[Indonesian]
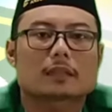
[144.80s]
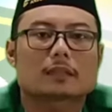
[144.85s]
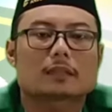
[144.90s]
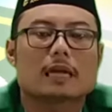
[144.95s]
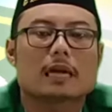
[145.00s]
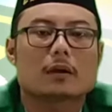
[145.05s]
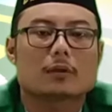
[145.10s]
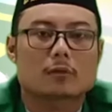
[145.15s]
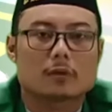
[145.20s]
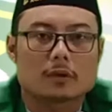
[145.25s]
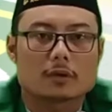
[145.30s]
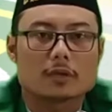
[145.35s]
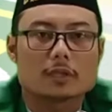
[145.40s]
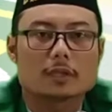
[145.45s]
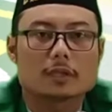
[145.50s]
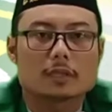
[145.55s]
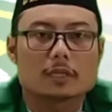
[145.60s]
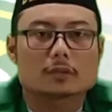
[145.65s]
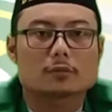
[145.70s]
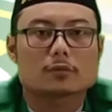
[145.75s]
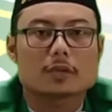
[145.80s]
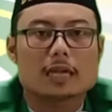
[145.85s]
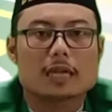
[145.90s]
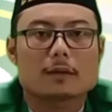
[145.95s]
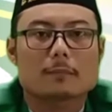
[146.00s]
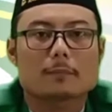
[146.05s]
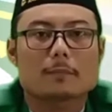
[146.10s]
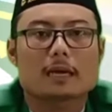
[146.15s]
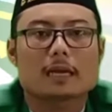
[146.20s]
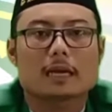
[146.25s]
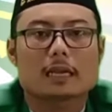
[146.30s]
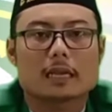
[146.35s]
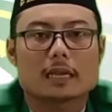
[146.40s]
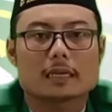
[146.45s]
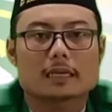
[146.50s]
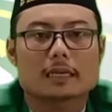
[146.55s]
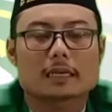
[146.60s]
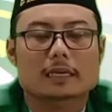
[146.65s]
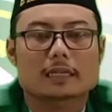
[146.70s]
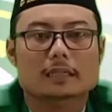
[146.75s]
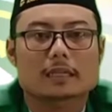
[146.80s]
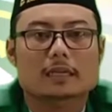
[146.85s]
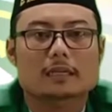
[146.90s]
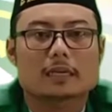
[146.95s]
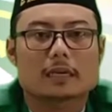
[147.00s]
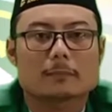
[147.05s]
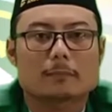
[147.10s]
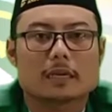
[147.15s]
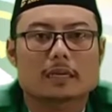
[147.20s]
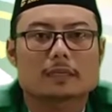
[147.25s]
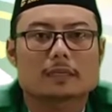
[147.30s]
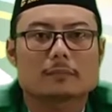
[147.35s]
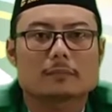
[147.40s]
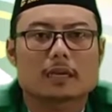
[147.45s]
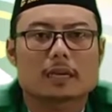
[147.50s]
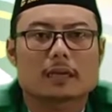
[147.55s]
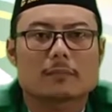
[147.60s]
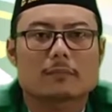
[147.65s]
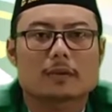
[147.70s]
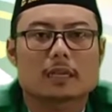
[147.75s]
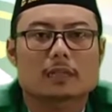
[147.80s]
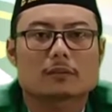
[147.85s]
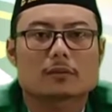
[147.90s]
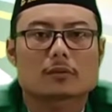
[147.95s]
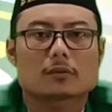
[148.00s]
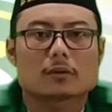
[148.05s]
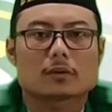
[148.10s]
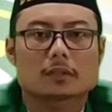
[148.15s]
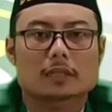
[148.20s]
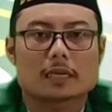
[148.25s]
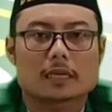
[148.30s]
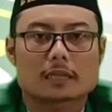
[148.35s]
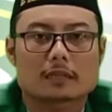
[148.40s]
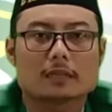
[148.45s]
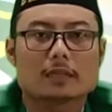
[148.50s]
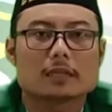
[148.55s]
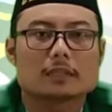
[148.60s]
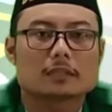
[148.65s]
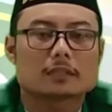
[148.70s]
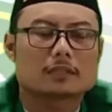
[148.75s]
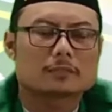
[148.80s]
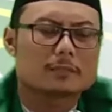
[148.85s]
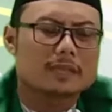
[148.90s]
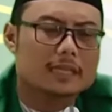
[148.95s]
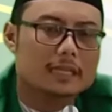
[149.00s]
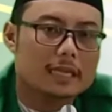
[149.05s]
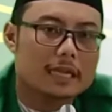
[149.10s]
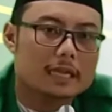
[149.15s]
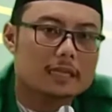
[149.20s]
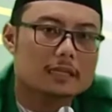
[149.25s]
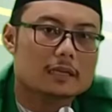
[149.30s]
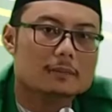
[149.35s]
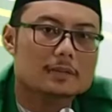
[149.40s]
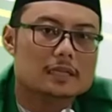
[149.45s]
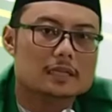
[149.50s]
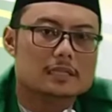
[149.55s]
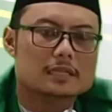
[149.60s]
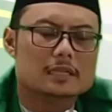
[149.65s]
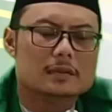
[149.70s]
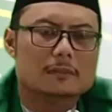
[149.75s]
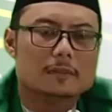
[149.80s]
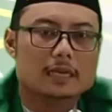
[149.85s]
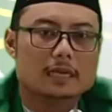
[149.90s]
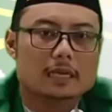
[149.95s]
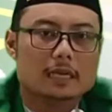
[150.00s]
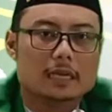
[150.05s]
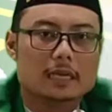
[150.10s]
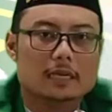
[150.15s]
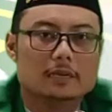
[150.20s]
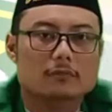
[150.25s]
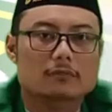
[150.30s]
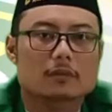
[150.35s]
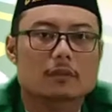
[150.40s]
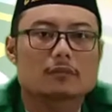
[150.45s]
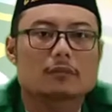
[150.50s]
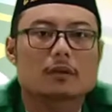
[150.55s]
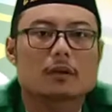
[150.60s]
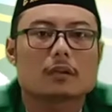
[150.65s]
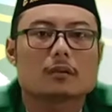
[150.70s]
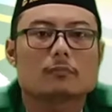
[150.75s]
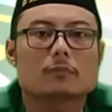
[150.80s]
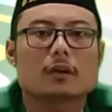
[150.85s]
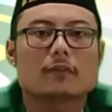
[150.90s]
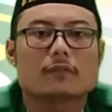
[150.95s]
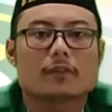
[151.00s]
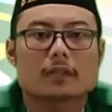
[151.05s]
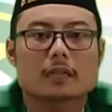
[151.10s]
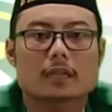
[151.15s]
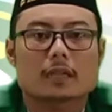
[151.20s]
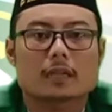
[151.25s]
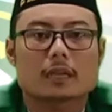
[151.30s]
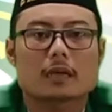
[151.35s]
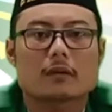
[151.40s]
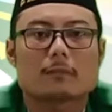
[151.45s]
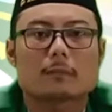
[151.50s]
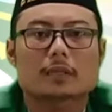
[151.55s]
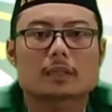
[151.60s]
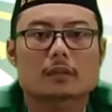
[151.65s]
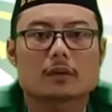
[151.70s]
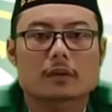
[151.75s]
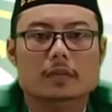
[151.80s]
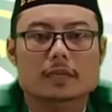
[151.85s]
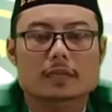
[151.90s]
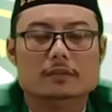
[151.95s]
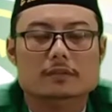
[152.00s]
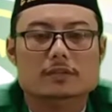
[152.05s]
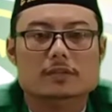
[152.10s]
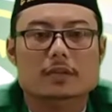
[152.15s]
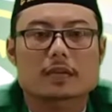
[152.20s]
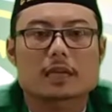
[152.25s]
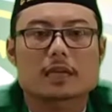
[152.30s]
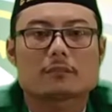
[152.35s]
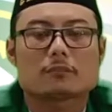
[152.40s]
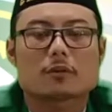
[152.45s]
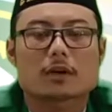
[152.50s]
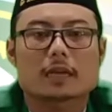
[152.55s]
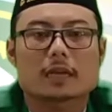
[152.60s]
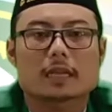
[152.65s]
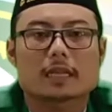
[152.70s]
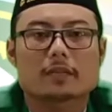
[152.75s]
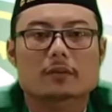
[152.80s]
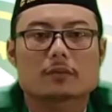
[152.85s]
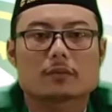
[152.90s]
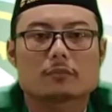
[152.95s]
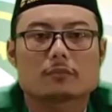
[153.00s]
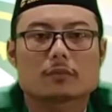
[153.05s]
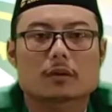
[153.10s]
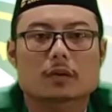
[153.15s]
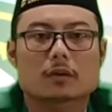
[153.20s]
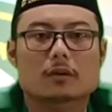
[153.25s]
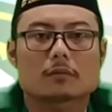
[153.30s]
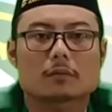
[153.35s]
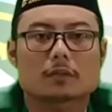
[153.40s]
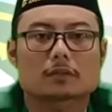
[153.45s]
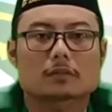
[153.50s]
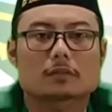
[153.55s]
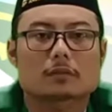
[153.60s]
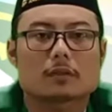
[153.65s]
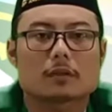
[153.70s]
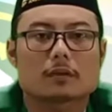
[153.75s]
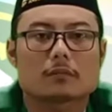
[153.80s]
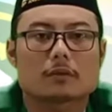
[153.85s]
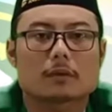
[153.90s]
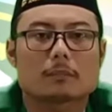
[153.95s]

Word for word: tahun. Itulah pahala yang kita dapat di malam Lailatul Qadar. Demikian yang bisa saya sampaikan. Wallahul muwaffiq ila Assalamualaikum warahmatullahi